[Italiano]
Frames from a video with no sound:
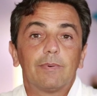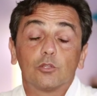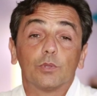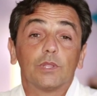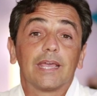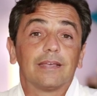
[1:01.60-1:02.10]
ma
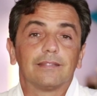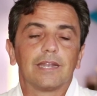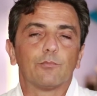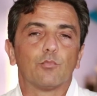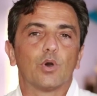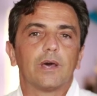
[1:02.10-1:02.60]
dopodiché
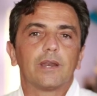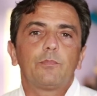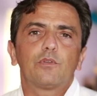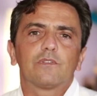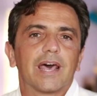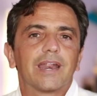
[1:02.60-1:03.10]
andremo a
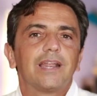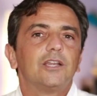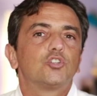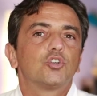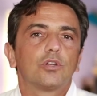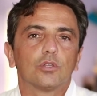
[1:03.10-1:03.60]
riposare e il
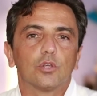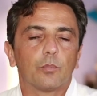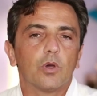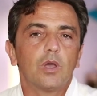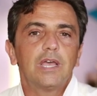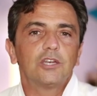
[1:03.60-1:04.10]
giorno
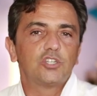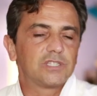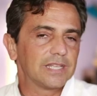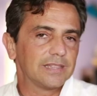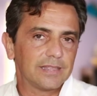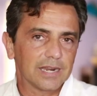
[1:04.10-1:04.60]
dopo ci
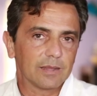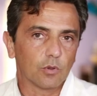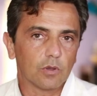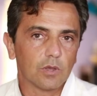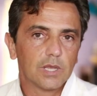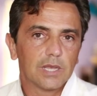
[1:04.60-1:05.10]

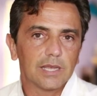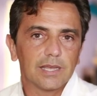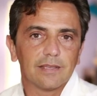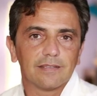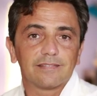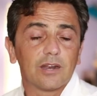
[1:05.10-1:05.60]
sentiremo
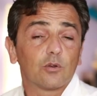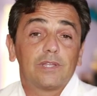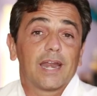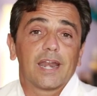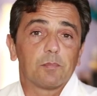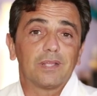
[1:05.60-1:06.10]
eh,
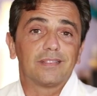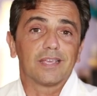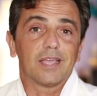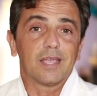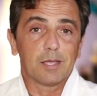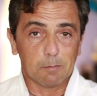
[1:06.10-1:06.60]

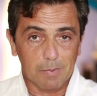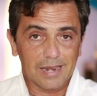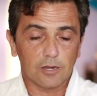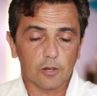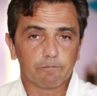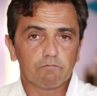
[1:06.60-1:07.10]
straordinariamente
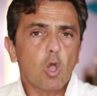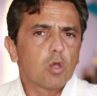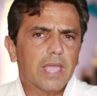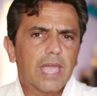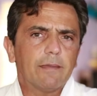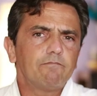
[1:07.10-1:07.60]
meglio.
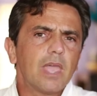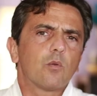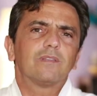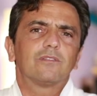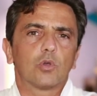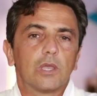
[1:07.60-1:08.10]
Ok, e
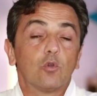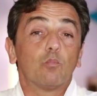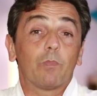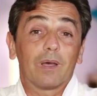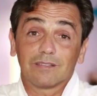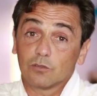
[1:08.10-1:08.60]
questo è
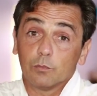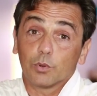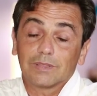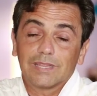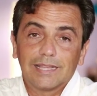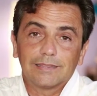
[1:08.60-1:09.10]
un passo
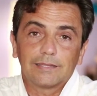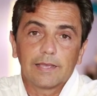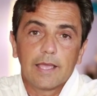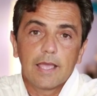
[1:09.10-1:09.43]
importante.